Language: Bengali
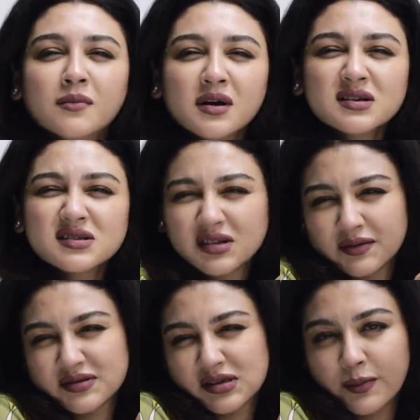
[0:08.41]
মাস্ট
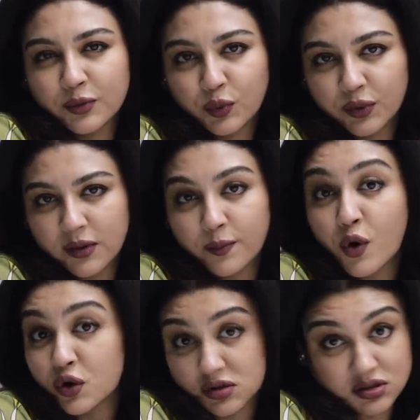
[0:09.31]
হ্যাভ স্লেপ্ট উইথ
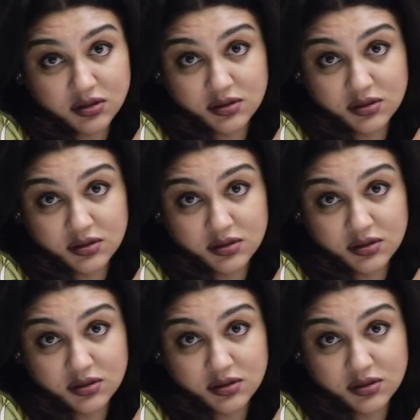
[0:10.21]
বস